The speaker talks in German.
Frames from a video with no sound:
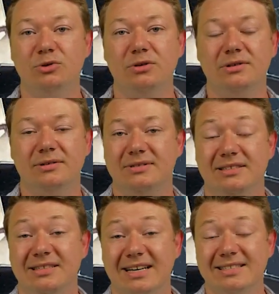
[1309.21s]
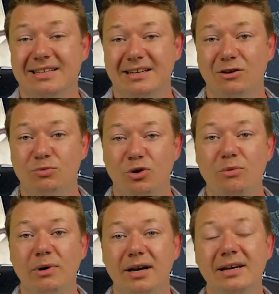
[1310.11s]
äh, sich die ganze Zeit darum
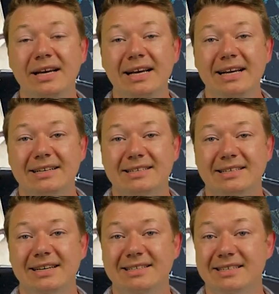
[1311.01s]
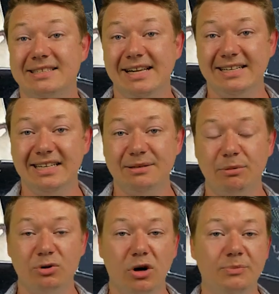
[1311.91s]
kümmern, dass er dieses Geld endlich mal
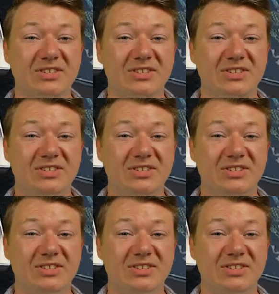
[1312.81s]
bekommt.